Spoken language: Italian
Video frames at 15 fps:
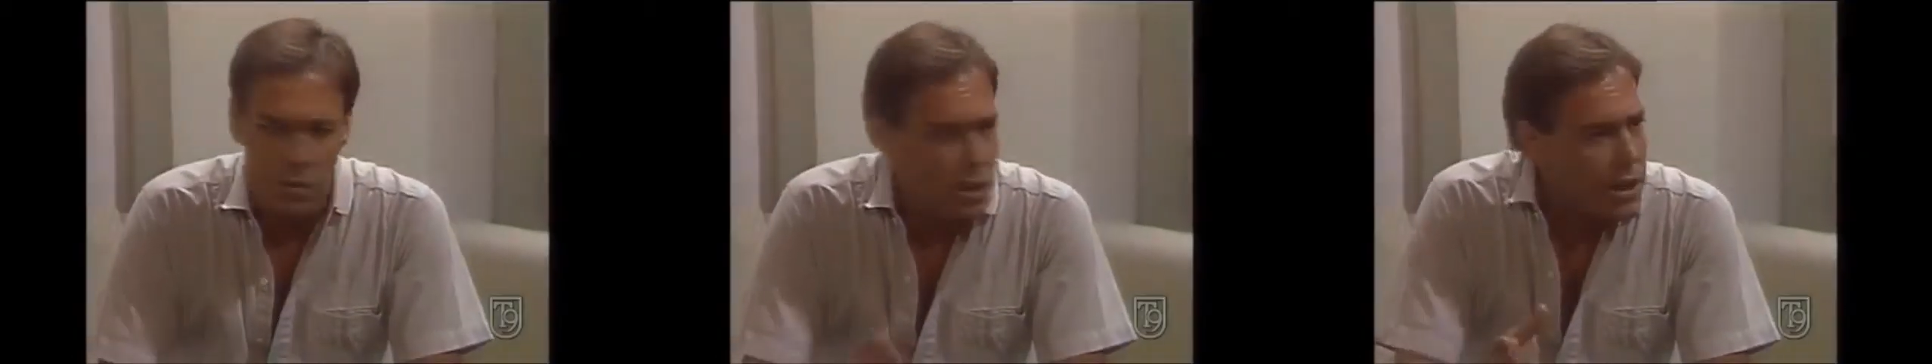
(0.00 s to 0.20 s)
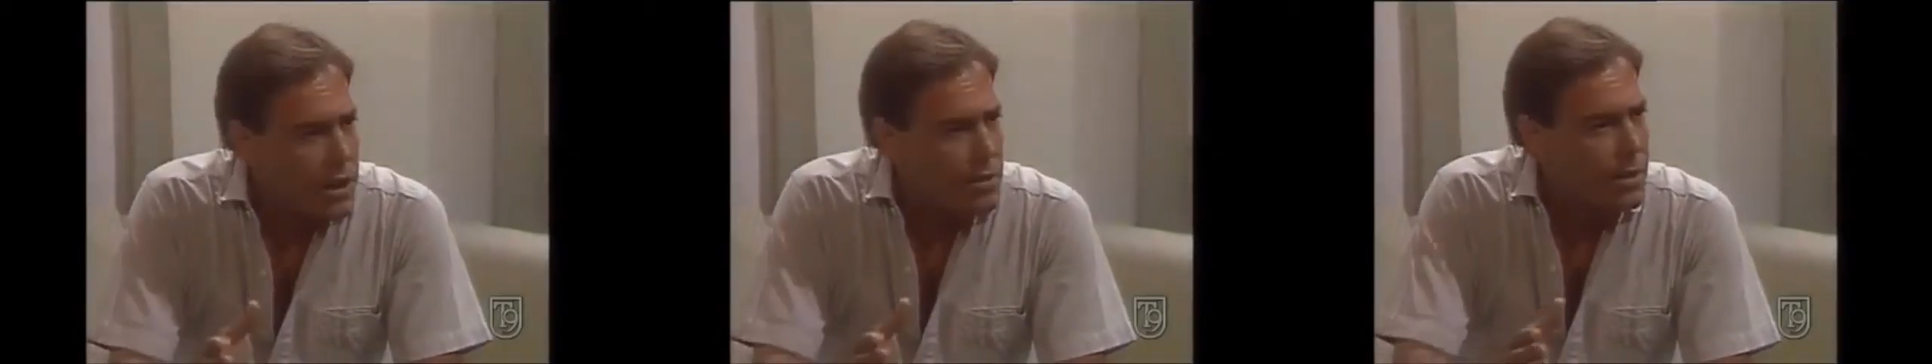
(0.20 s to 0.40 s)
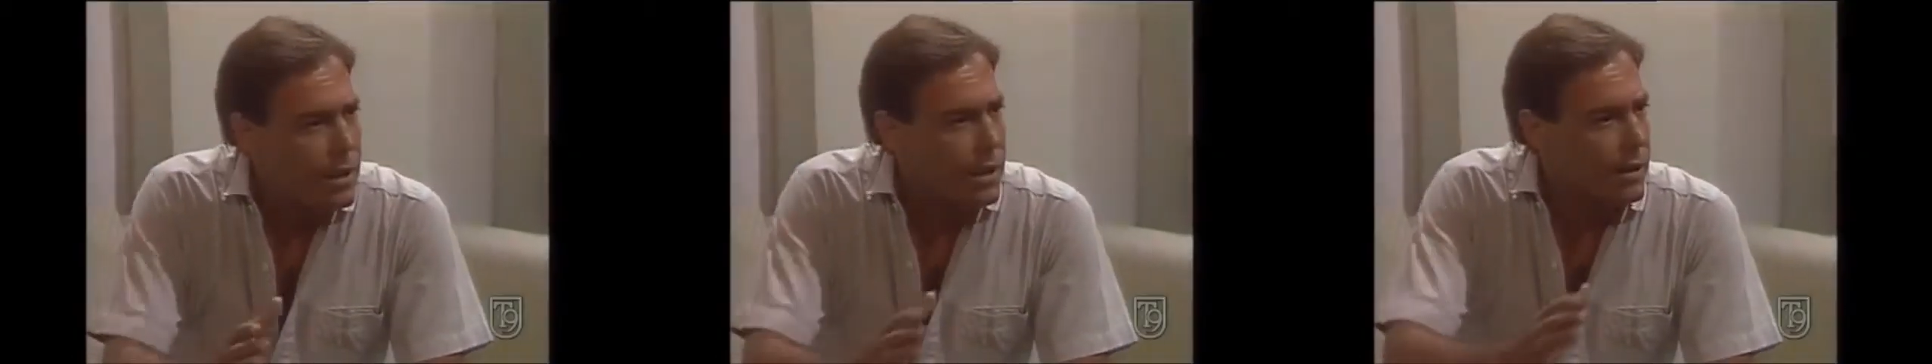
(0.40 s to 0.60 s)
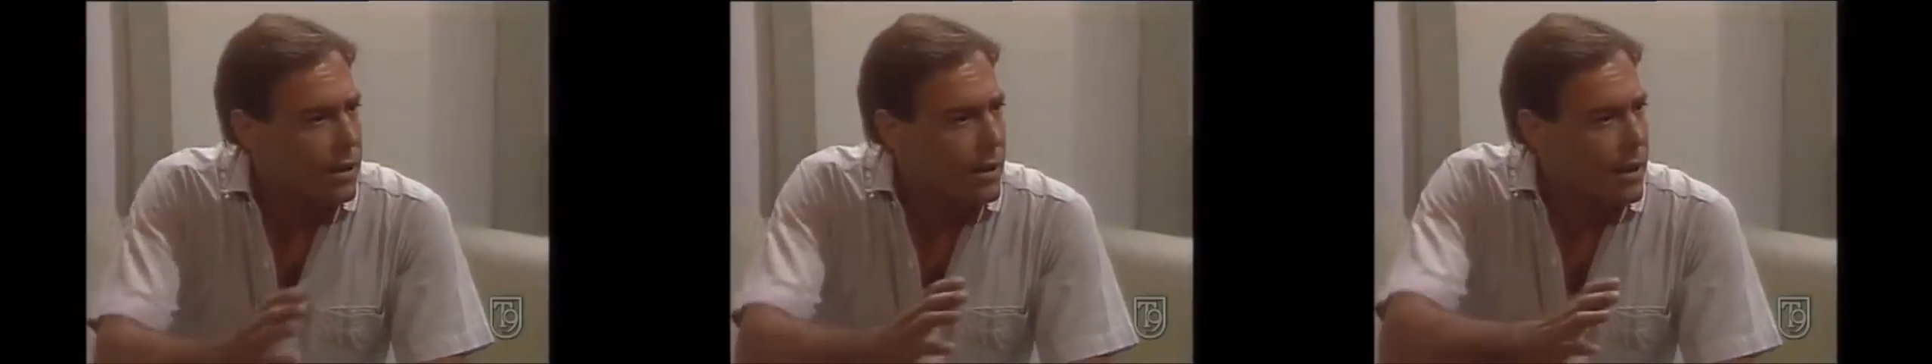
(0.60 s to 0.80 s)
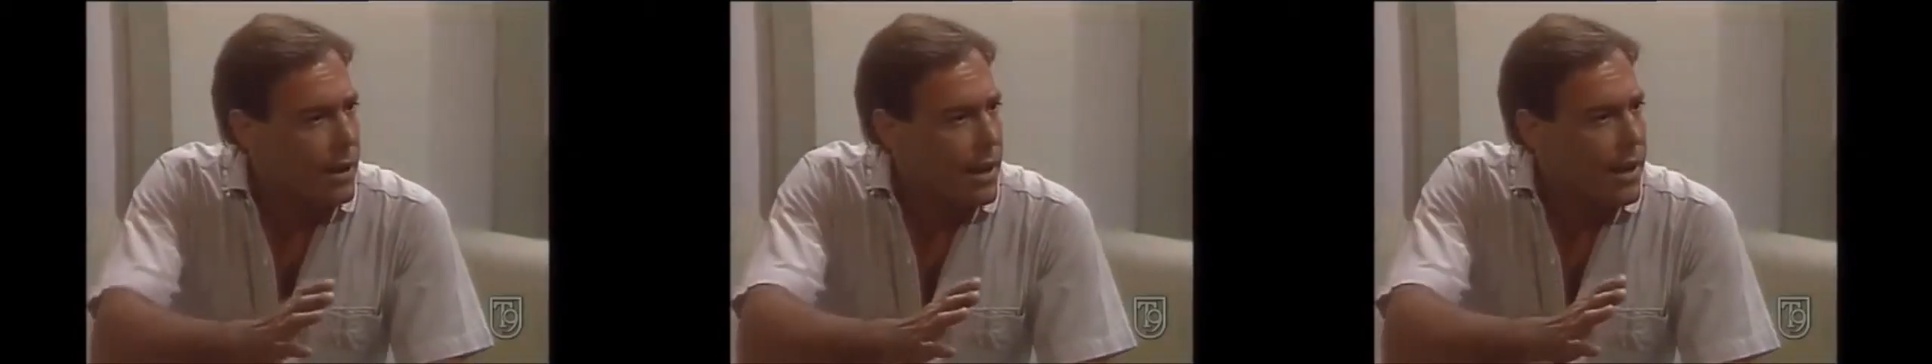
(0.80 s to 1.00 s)
per un
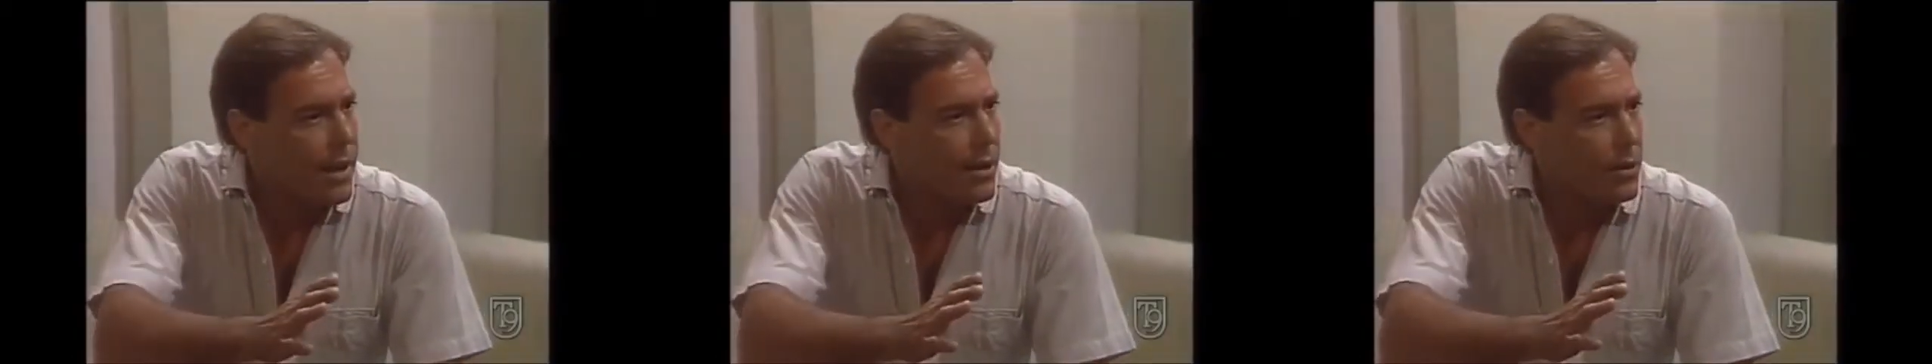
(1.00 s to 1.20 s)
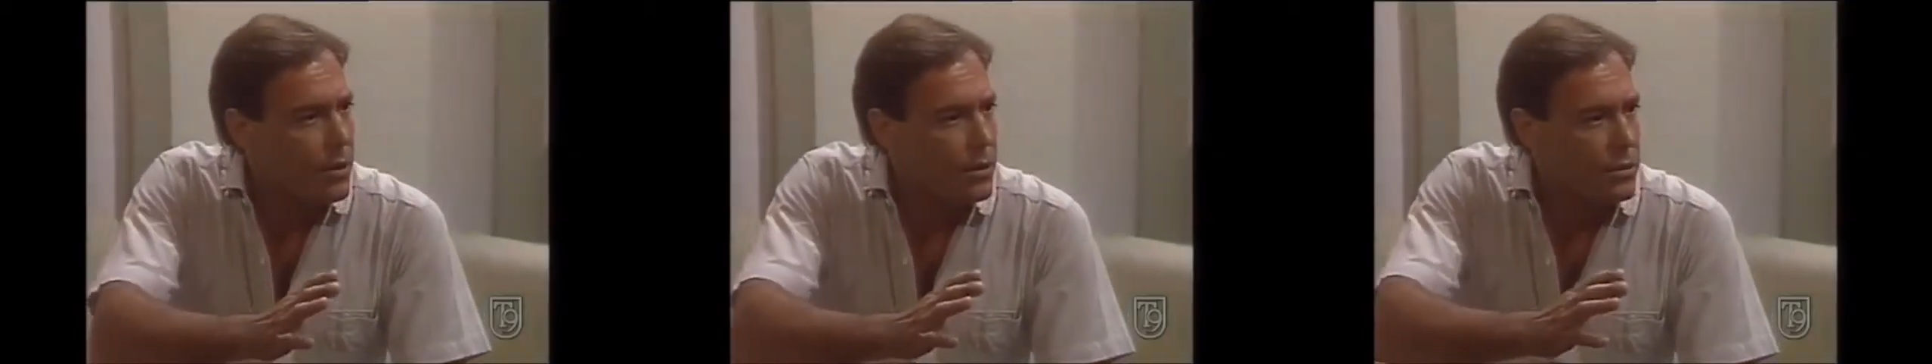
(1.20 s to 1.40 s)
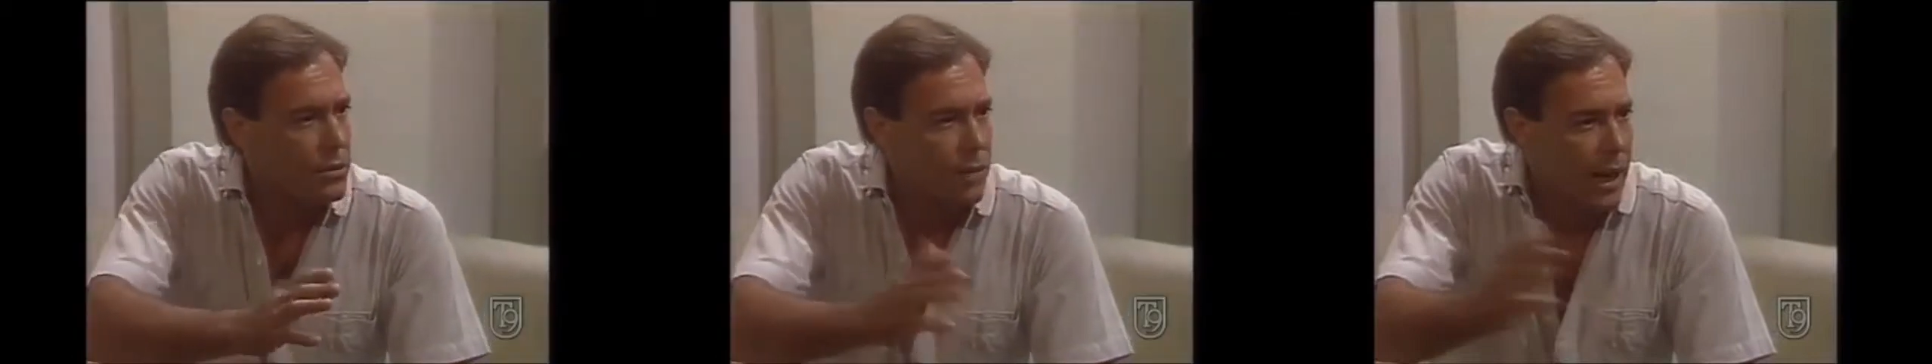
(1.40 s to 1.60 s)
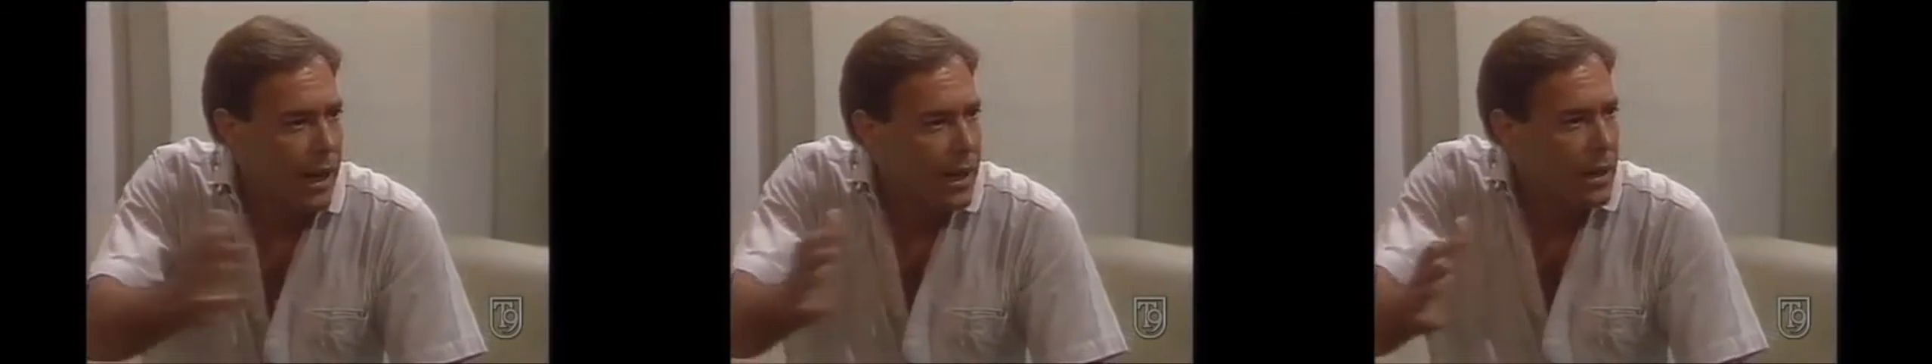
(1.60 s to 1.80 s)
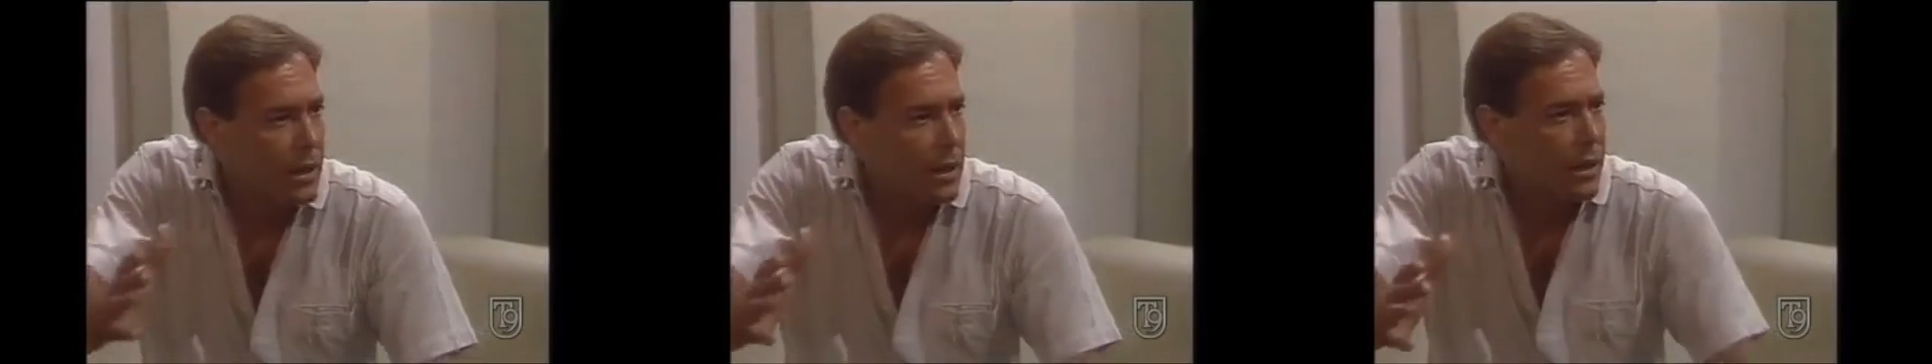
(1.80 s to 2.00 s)
pettegolezzo su di
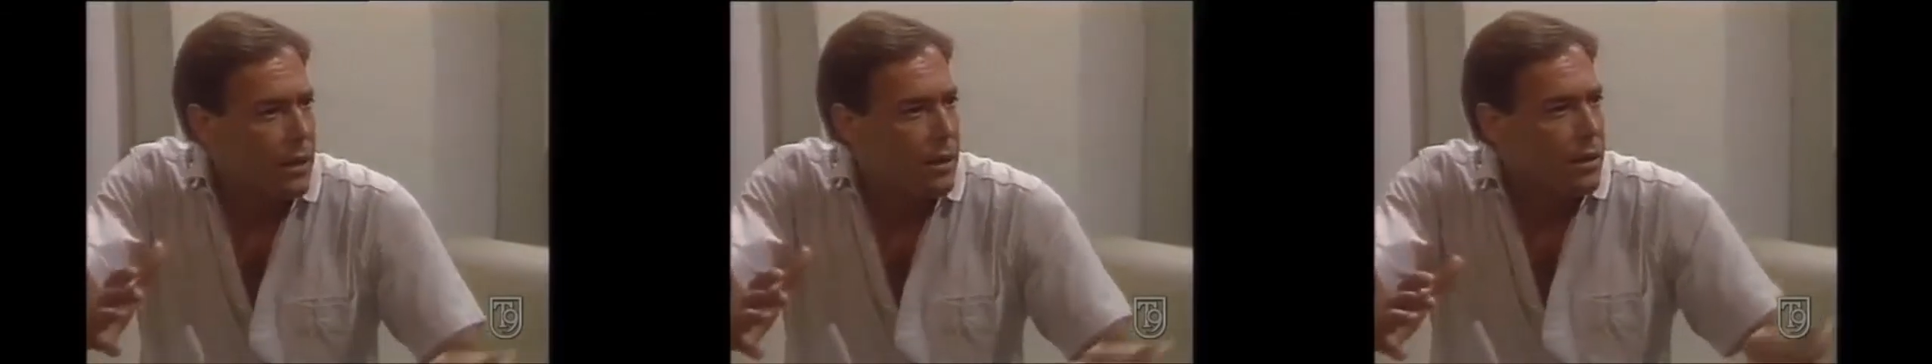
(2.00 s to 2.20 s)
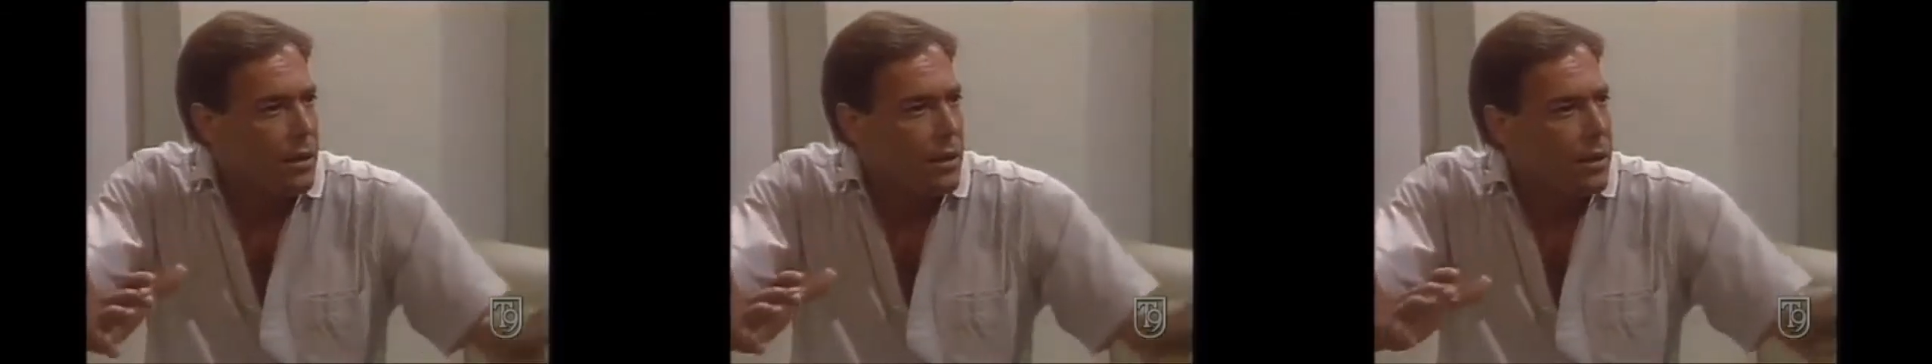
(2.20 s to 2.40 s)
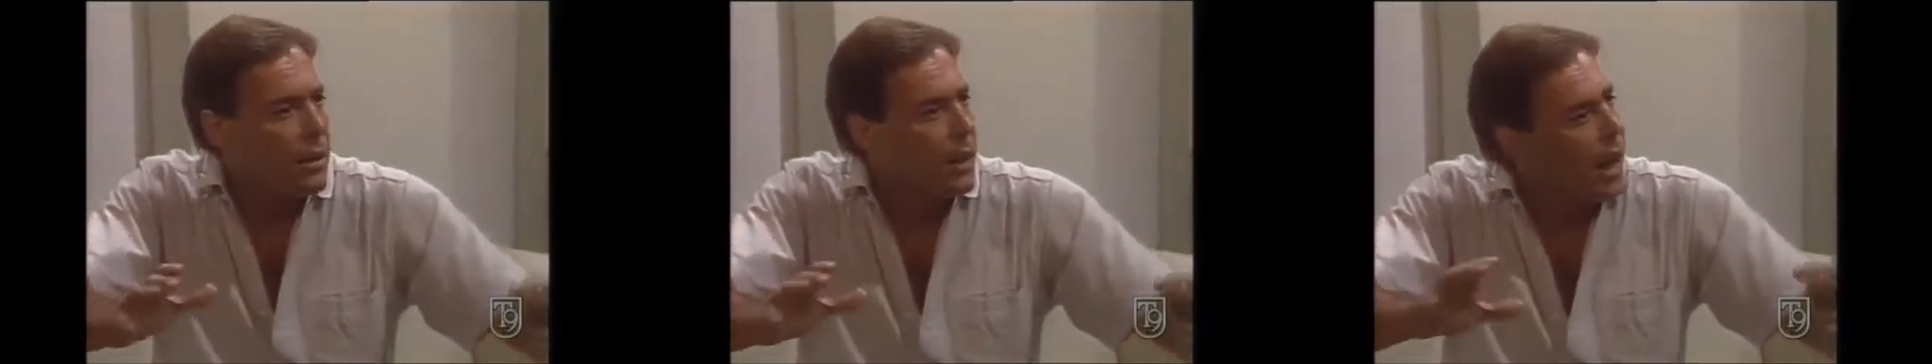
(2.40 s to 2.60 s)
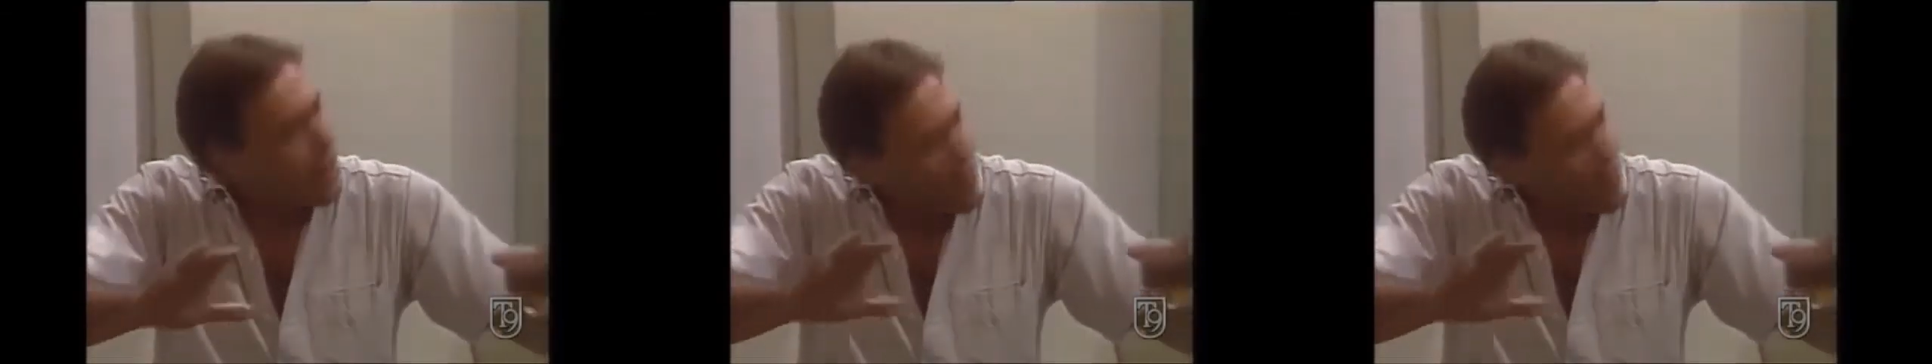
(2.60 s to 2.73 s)
te e Tania.